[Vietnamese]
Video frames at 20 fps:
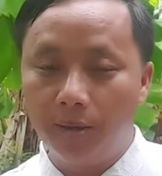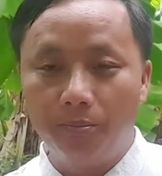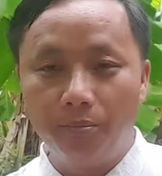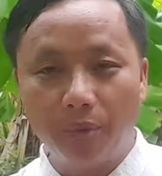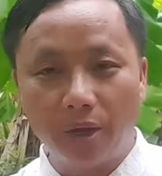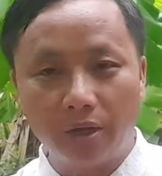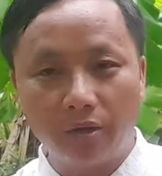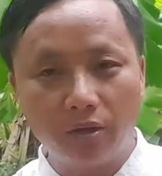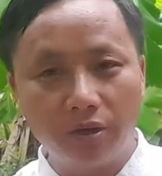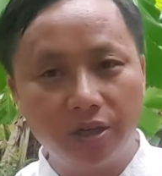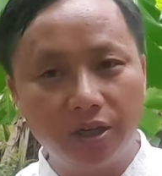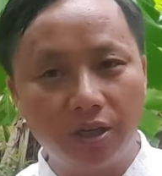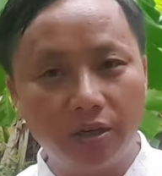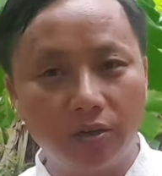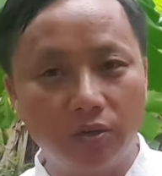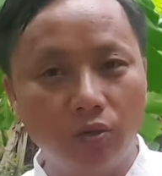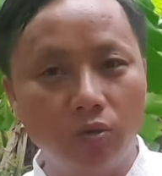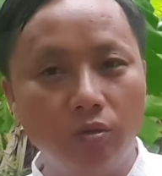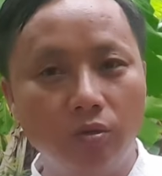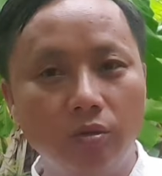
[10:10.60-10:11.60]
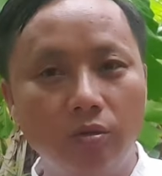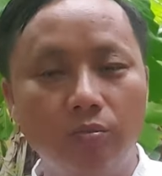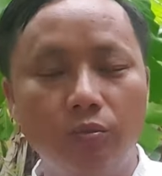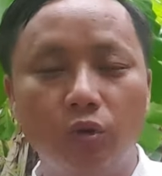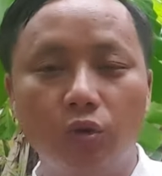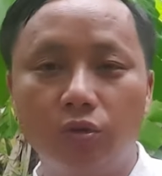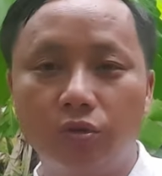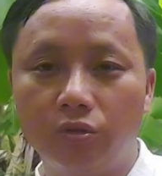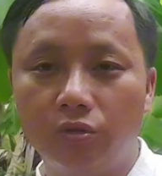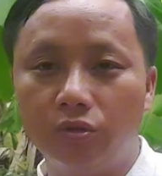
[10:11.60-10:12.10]
mà có niên nú
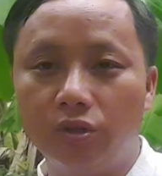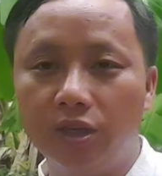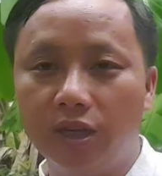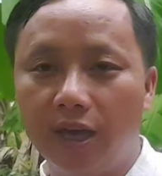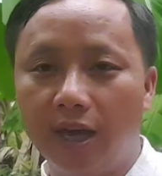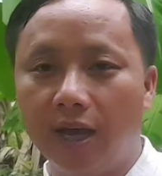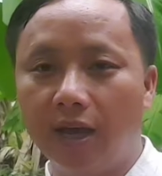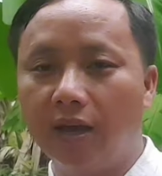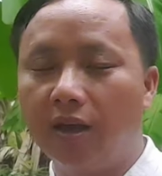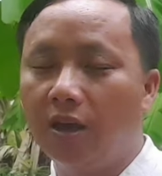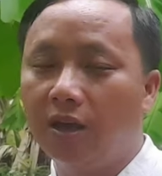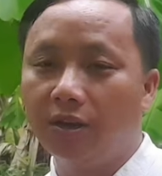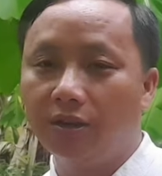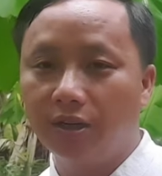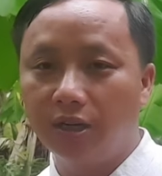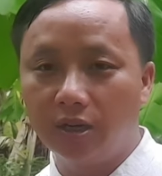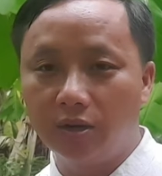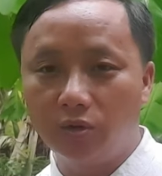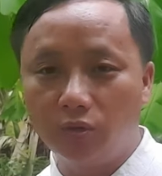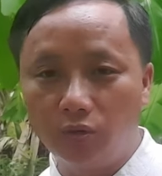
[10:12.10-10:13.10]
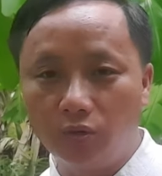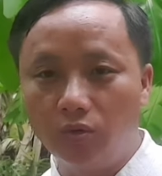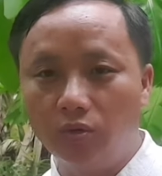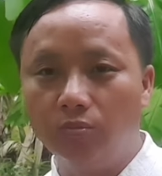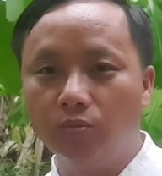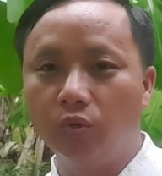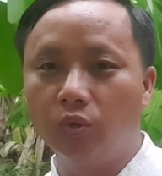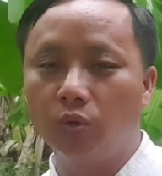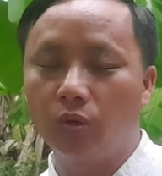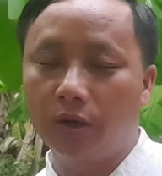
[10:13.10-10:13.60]
mù khử nhà niên nú
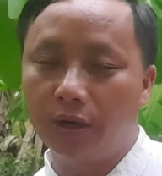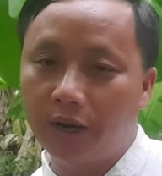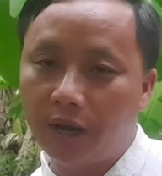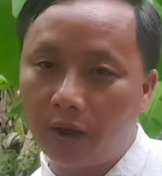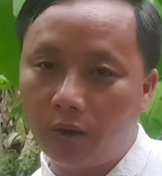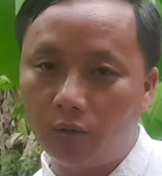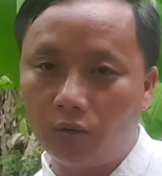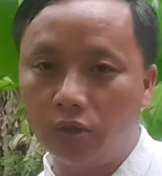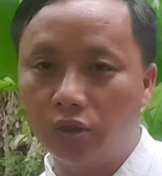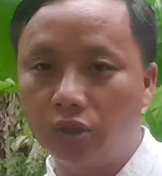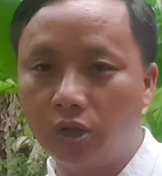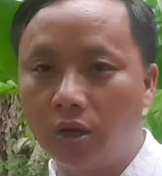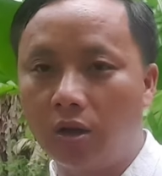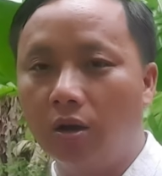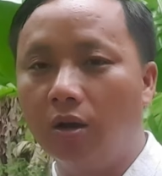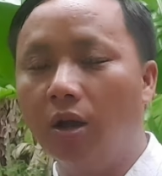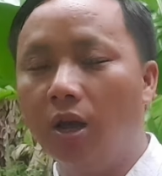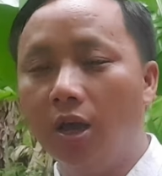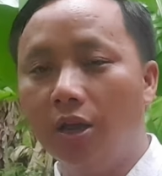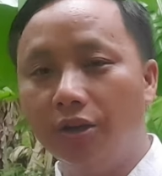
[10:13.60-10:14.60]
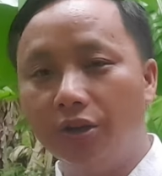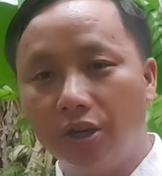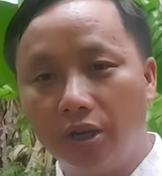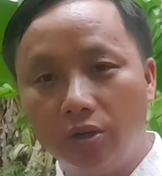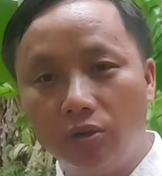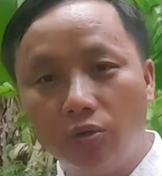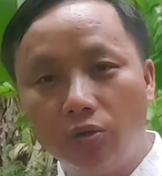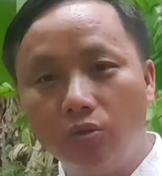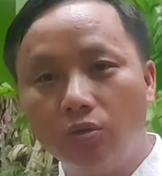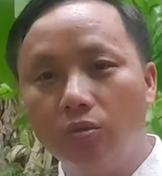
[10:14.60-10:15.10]
mù ô đào ô rò niên
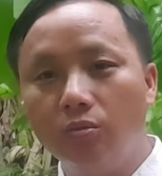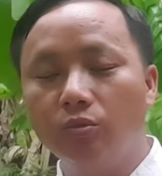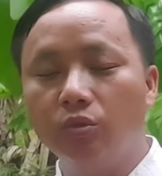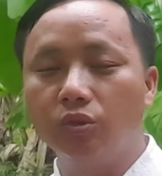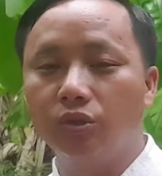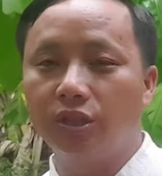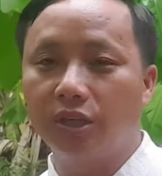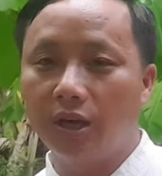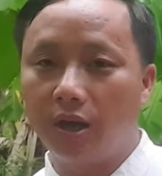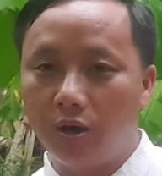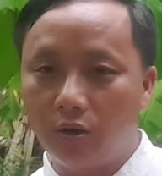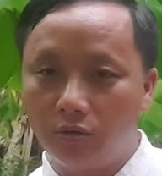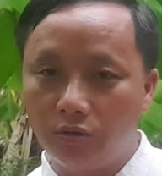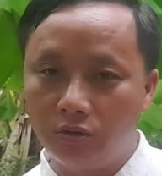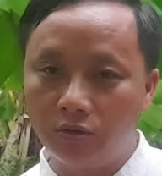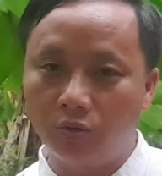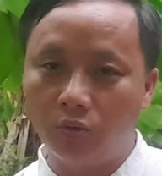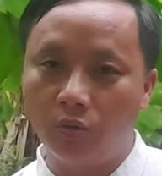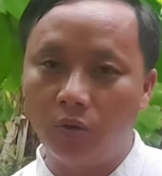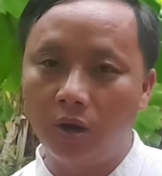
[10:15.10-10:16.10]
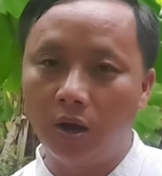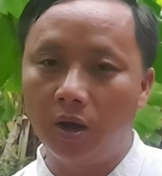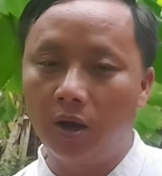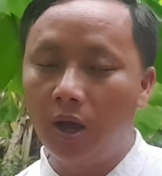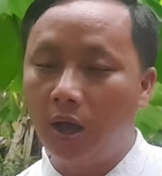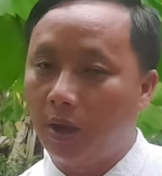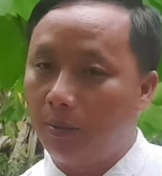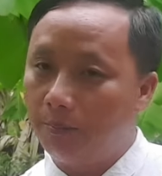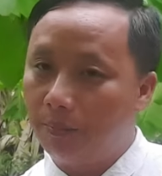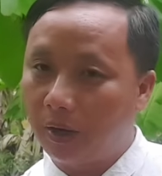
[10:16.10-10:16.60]
nú mù chỉ hào lì ô
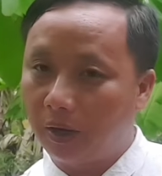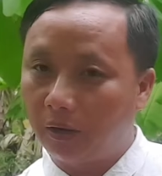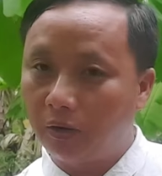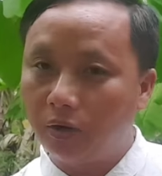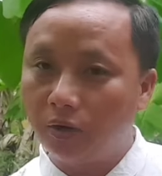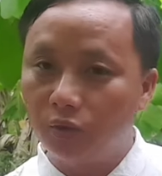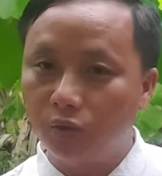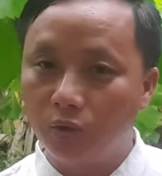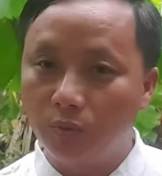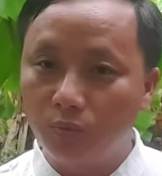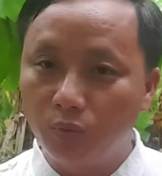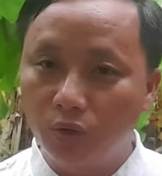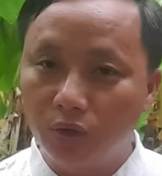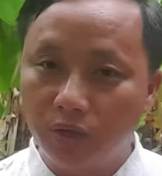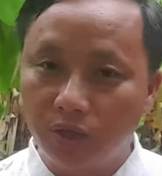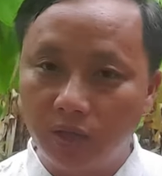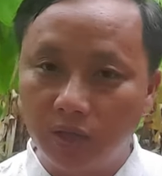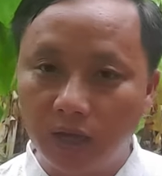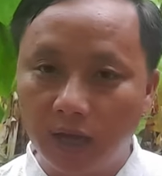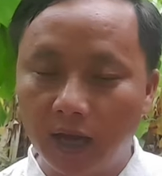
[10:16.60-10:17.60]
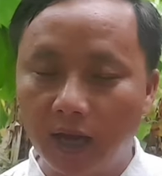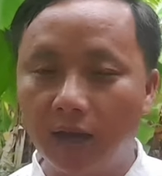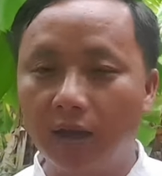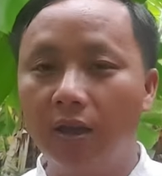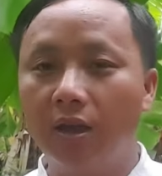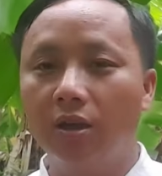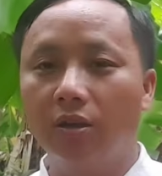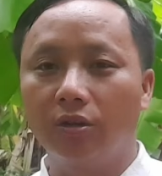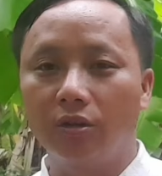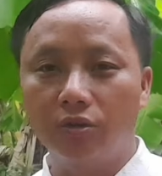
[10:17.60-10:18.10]
mà có yếu mua nhà
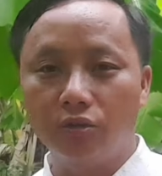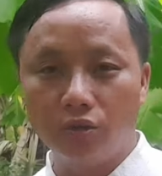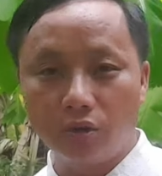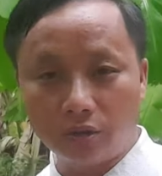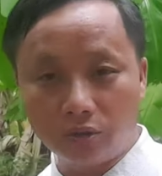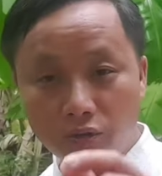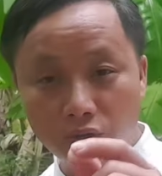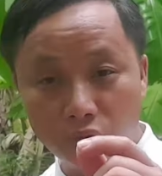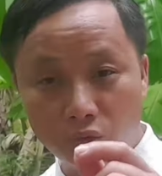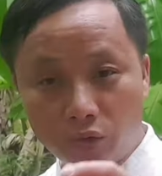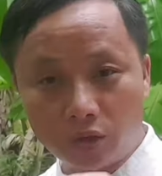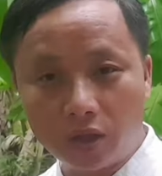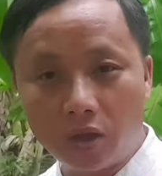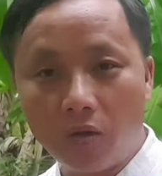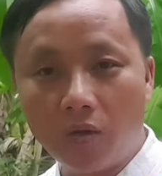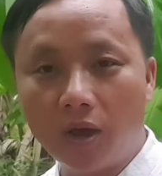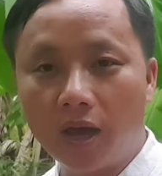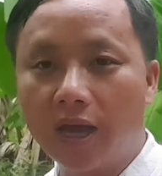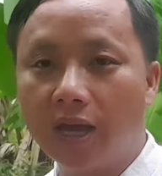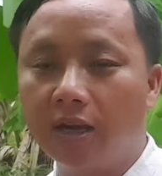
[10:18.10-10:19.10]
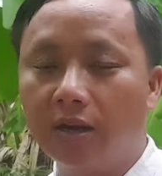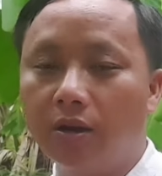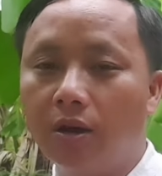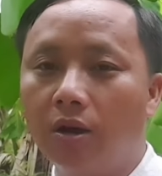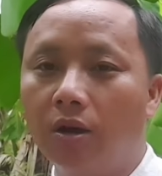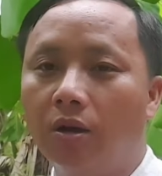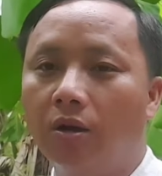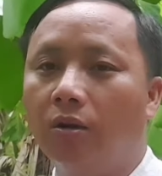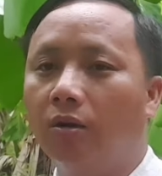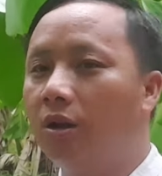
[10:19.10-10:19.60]
có yếu yếu tao ngay
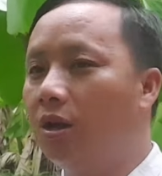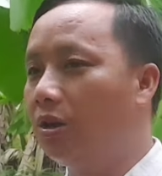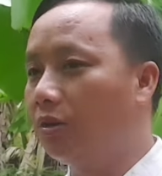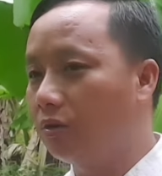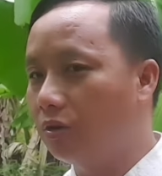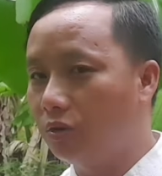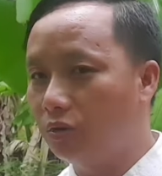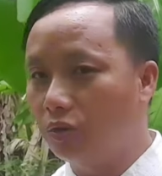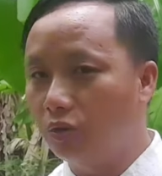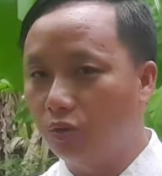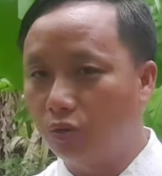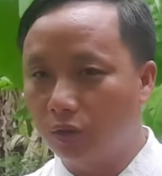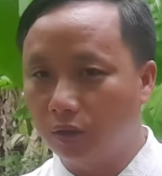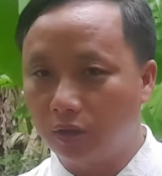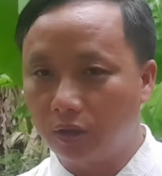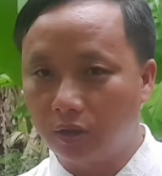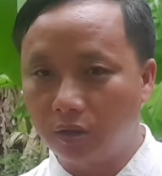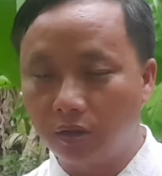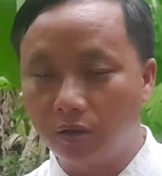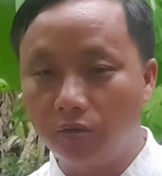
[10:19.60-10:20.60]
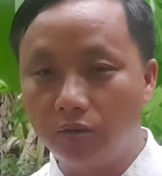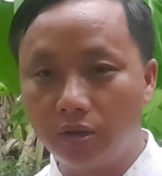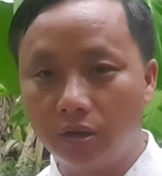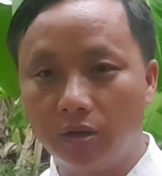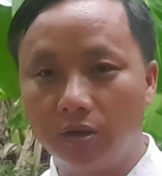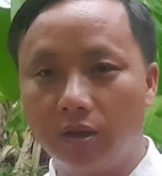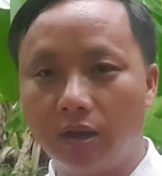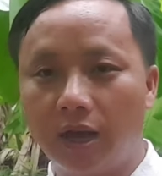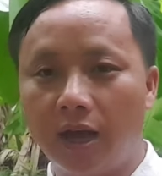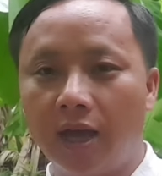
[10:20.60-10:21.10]
nọ có yếu yếu tao không giờ
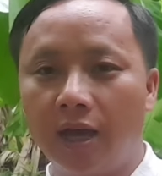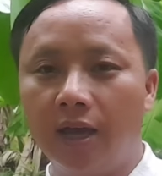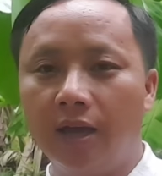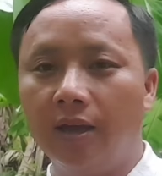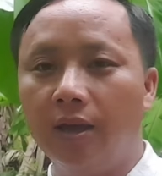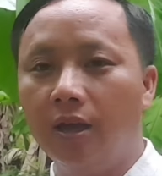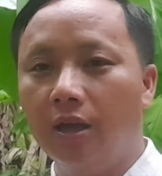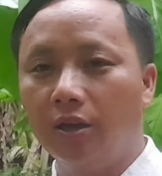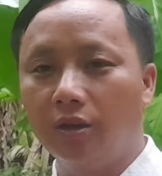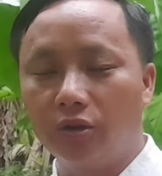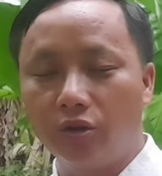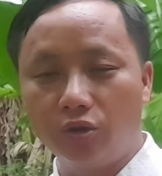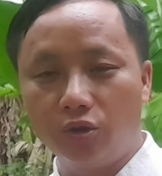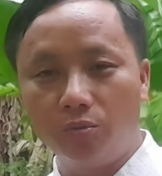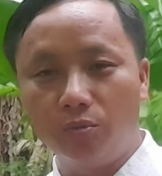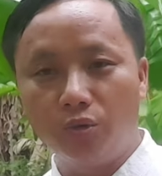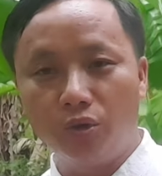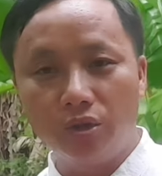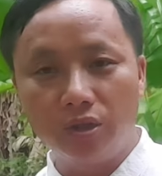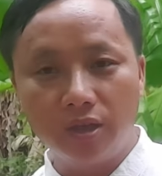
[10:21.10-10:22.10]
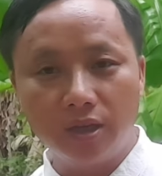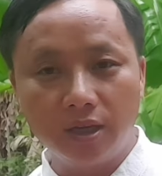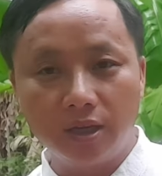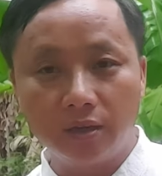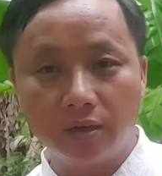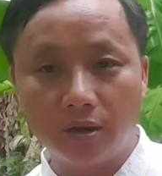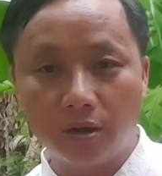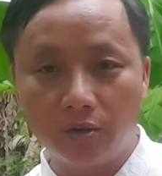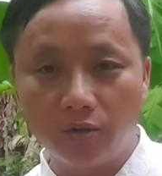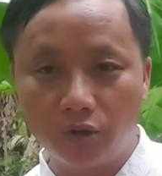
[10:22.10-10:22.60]
ná có yếu mua nhiên
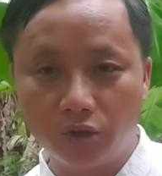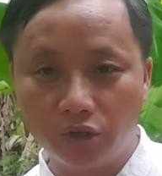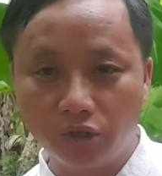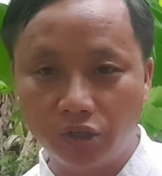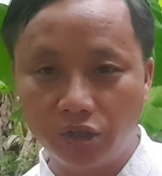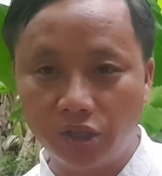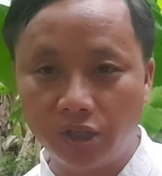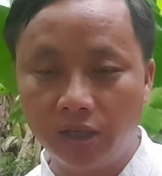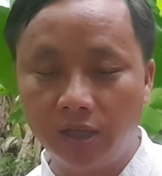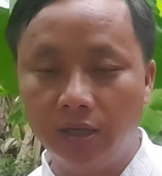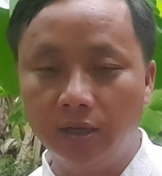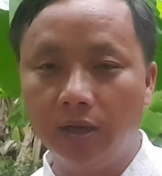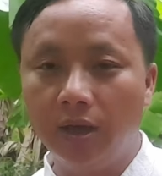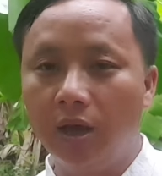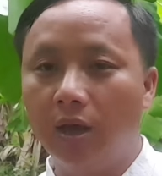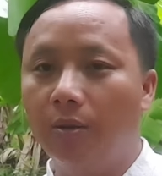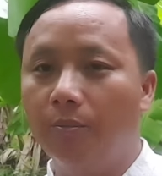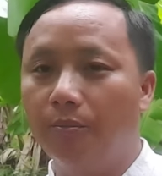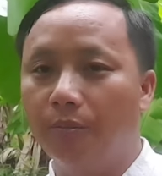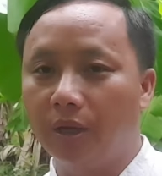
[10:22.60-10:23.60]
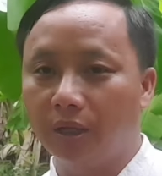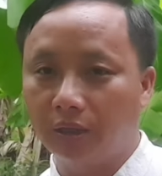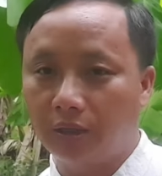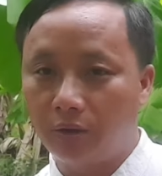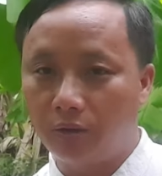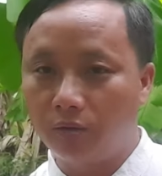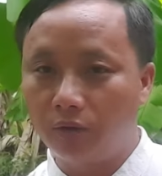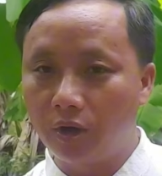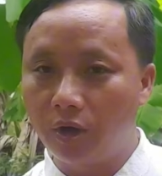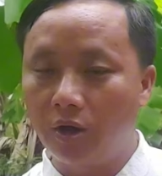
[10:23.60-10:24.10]
rồi lùa xí mà
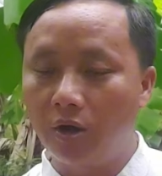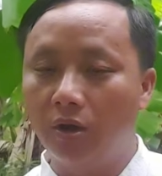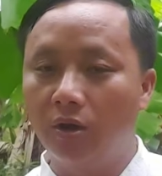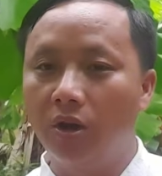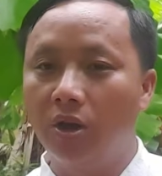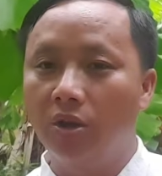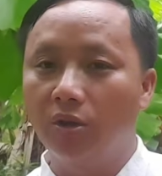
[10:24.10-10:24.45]
thầu no,